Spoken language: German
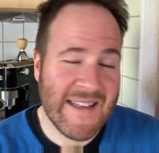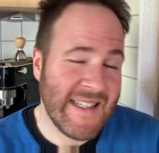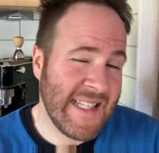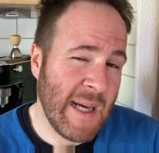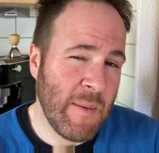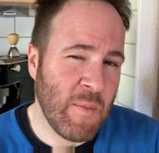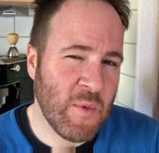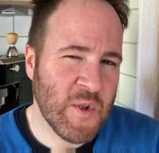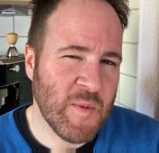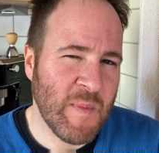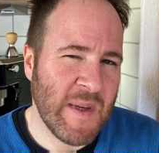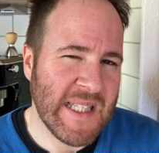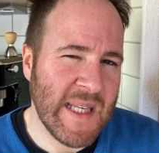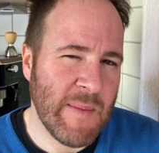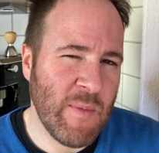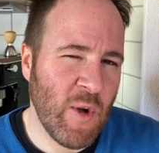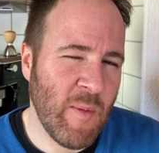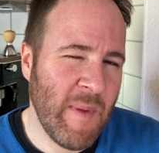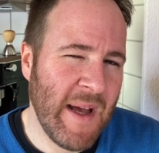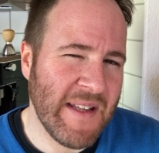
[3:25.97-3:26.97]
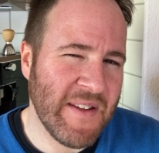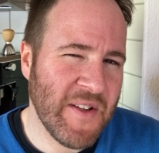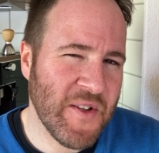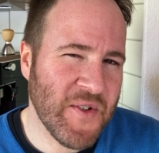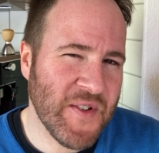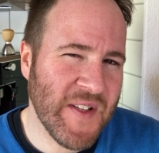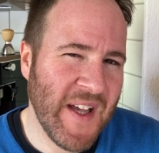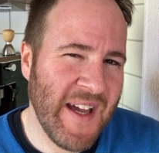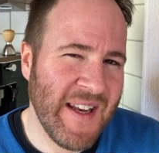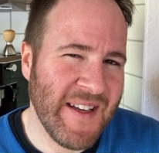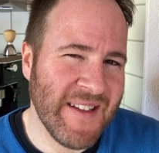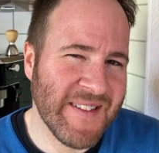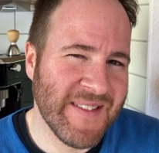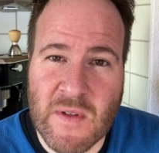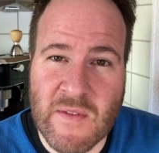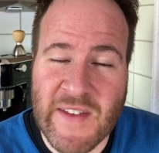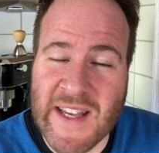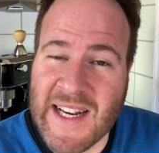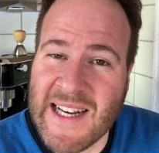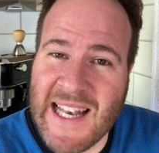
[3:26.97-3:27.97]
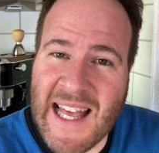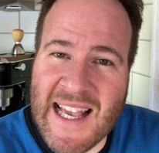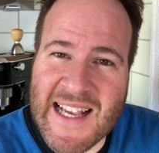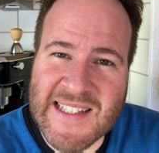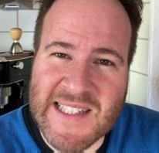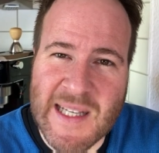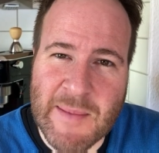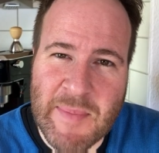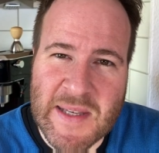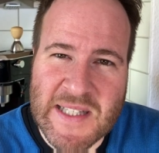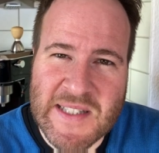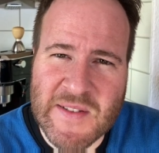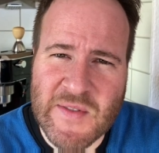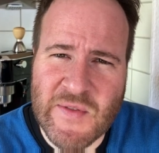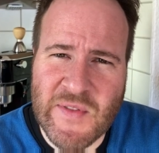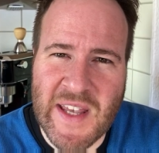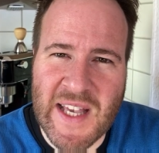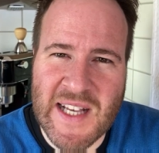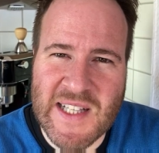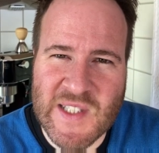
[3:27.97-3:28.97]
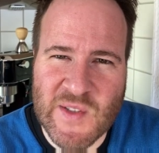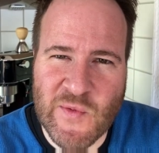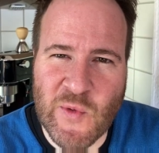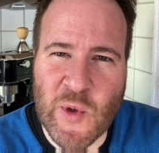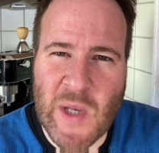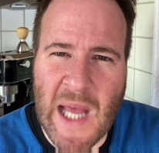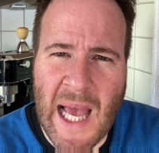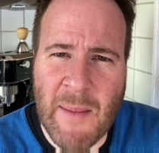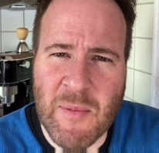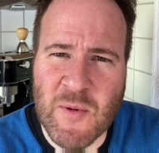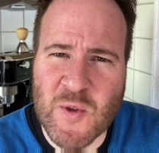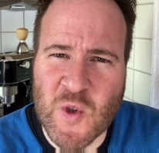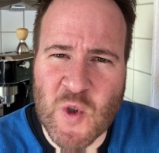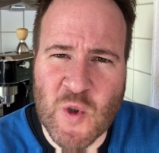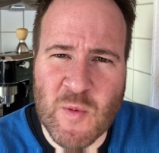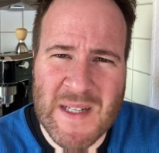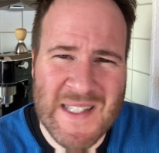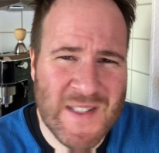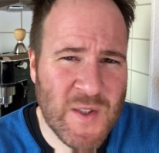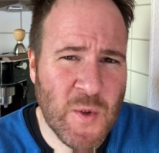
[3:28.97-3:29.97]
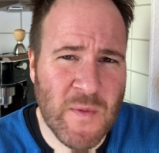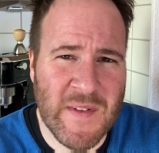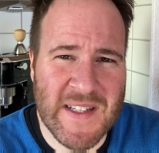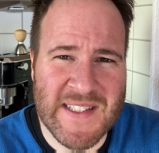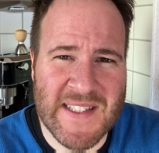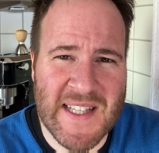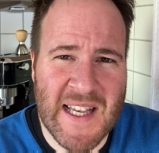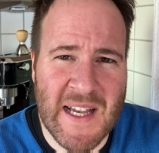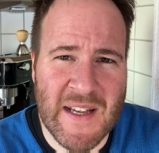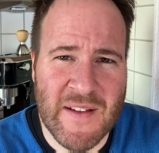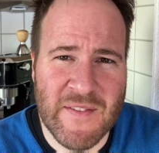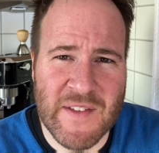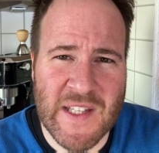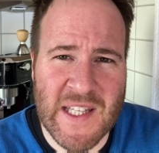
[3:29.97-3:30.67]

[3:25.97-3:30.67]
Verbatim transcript: Da muss man diplomatisch sein. Wenngleich es am besten wäre, sie würde ab und zu mal sowas sagen